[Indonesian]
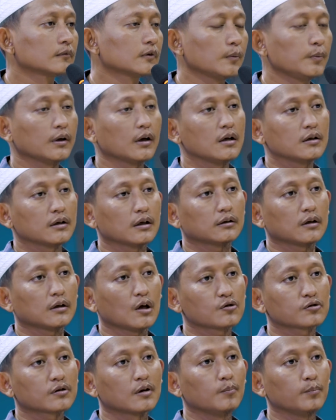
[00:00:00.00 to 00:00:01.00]
Tapi kan
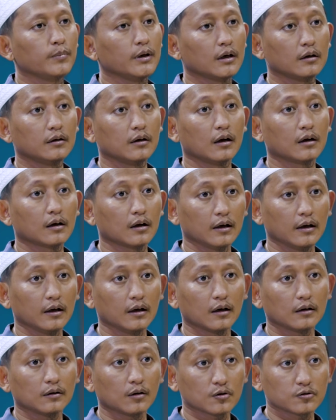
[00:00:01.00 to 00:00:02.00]
kita harus gembira dengan
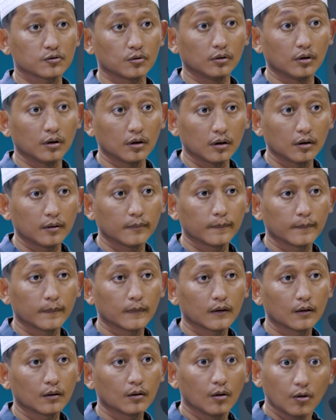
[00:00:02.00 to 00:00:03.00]
kelahiran Rasulullah.
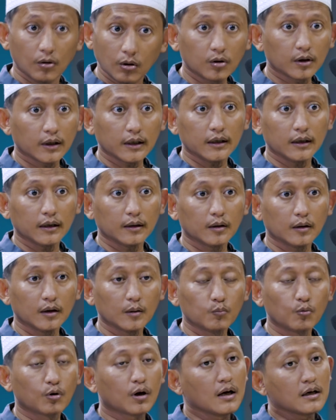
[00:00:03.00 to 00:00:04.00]
Oke,
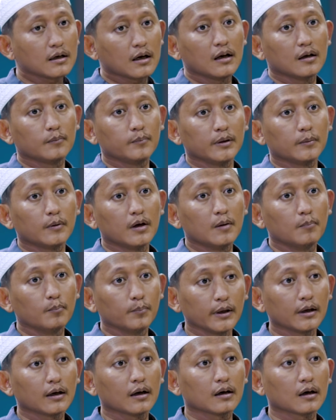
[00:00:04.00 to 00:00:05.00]
bukankah lebih
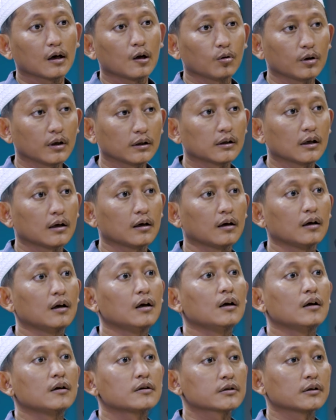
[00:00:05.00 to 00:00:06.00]
gembira kalau kita
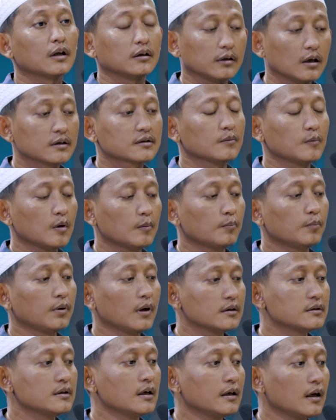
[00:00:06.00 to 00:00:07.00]
senantiasa
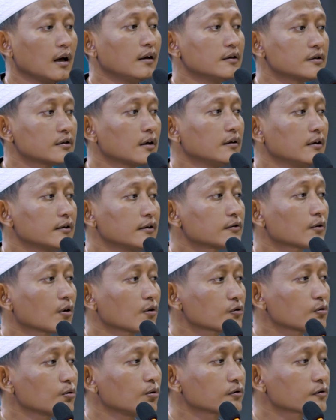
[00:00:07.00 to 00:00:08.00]
mempelajari hadis-hadis
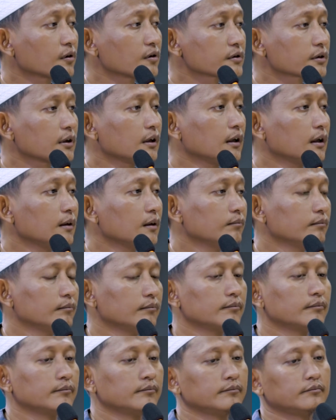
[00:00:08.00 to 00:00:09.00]
Rasul SAW?
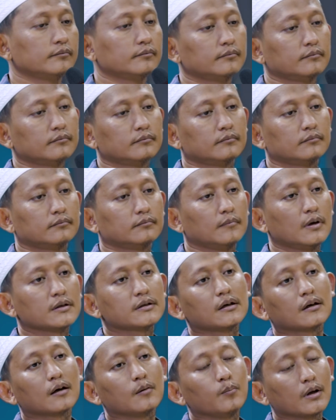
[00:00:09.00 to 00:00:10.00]

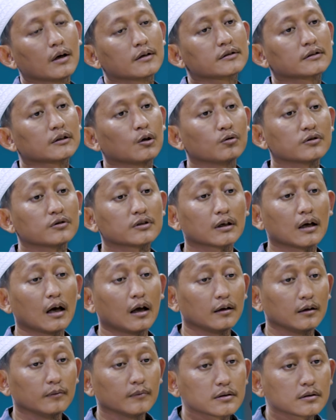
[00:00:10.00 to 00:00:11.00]
Masa gembira setahun
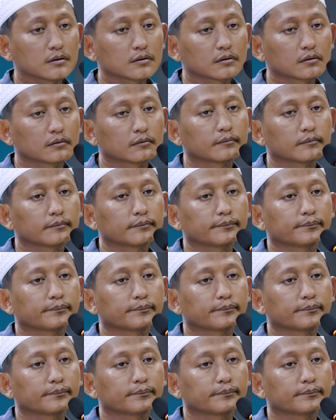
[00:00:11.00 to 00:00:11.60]
sekali, mas?